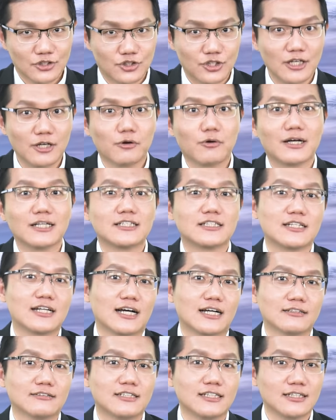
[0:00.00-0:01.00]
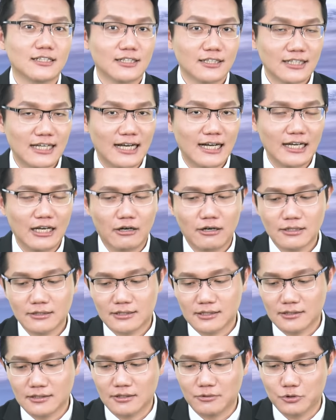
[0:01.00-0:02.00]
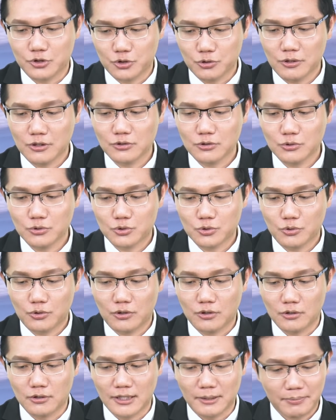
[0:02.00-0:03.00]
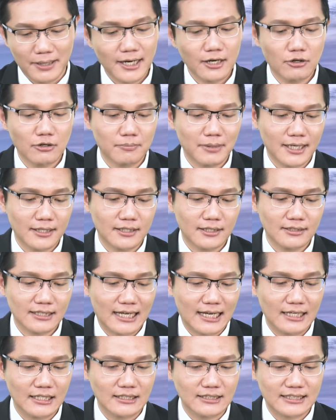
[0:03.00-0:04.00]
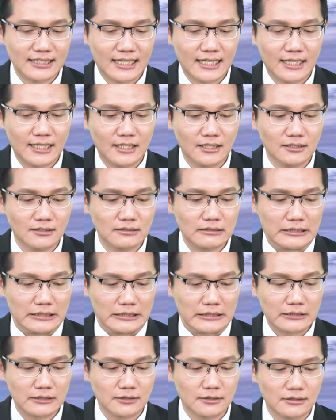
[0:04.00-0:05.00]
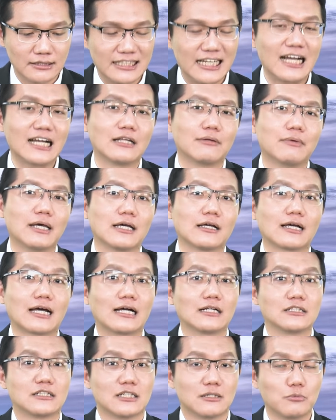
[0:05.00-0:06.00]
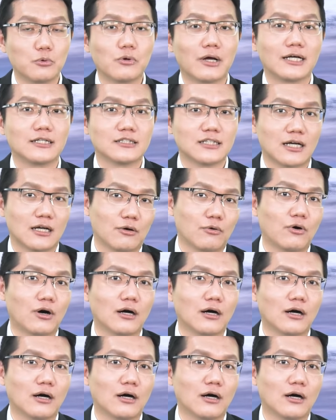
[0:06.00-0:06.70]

时间关系啦，今天跟大家聊到这里。我希望就是说，礼拜六、礼拜天，大家你在那个家里面看节目来讲的